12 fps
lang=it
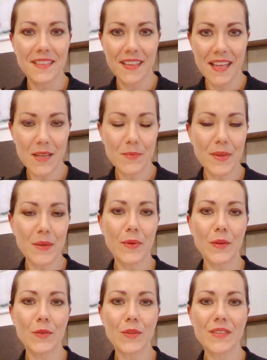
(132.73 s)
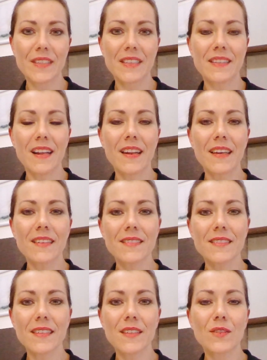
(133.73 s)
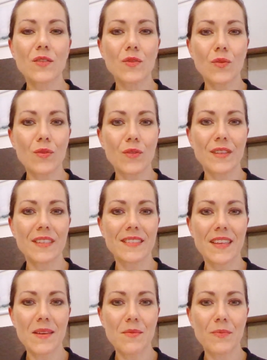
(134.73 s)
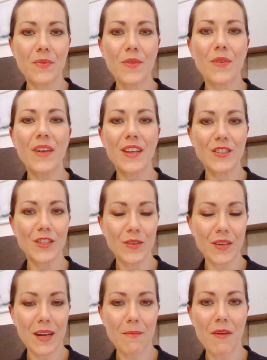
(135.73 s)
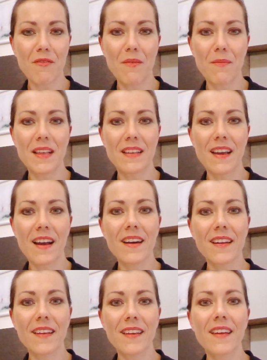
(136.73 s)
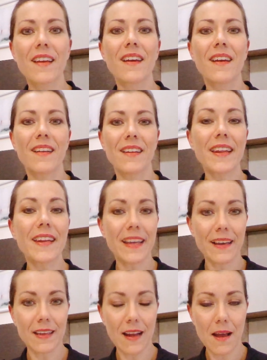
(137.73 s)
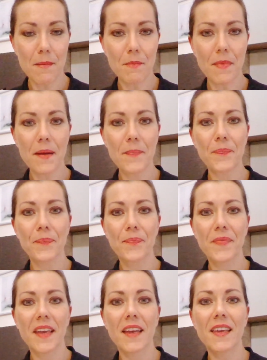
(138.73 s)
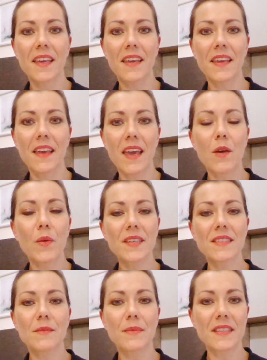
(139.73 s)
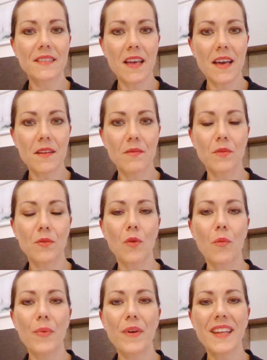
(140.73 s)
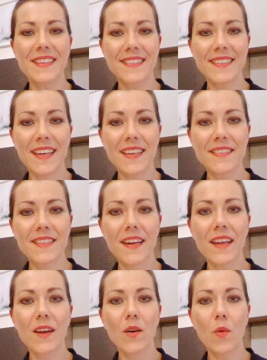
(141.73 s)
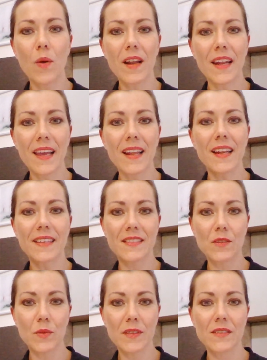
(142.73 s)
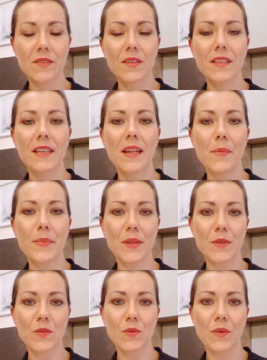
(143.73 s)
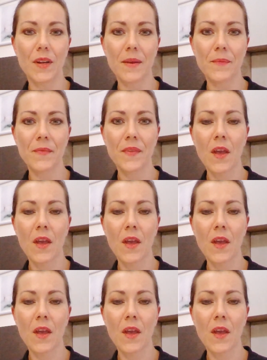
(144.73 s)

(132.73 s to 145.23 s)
nei liberi percorsi di talenti sono ad esempio il genogramma familiare, l'eneagramma e questi mi servono per intendere qual è la situazione della persona.